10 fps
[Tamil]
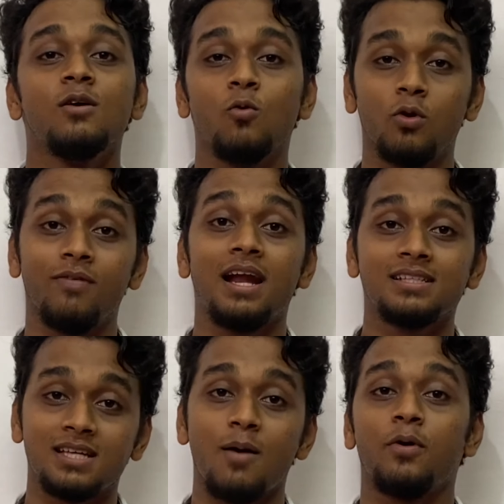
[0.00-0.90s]
ஒரு வேளை
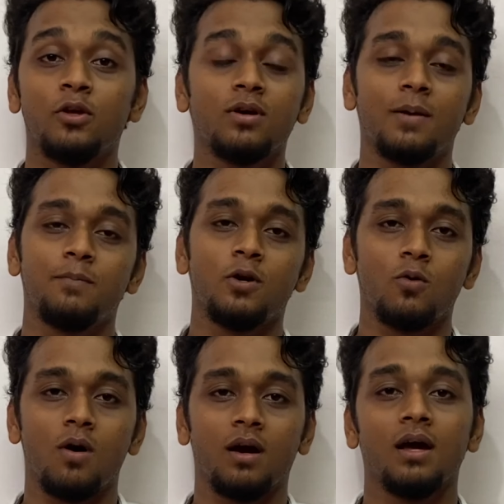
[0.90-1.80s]
சாப்பாடையும் கட்
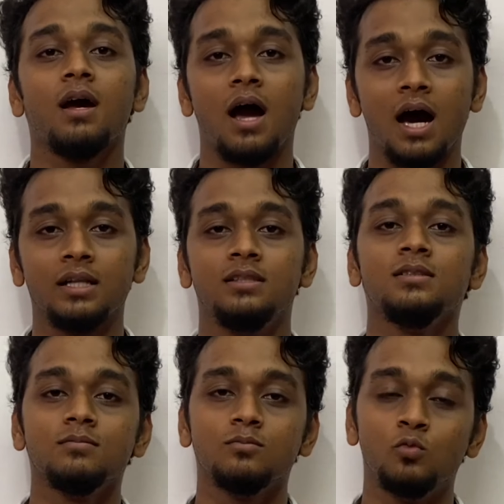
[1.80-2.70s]
பண்ணிடுவாங்க அது
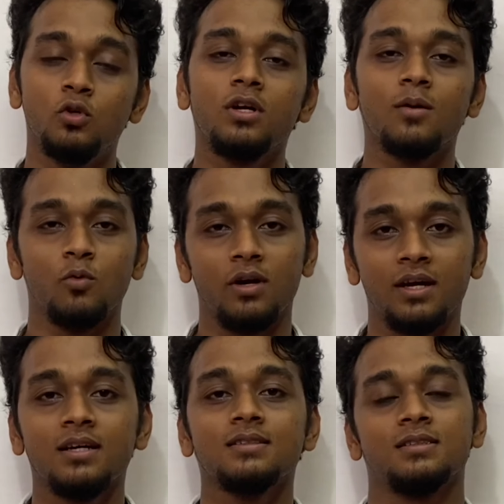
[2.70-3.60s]
முழுக்க முழுக்க
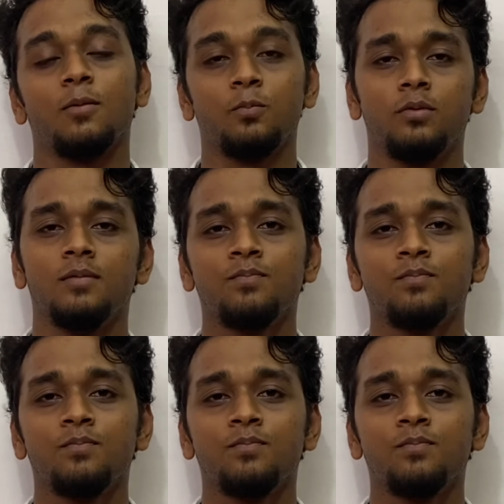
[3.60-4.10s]
தப்பு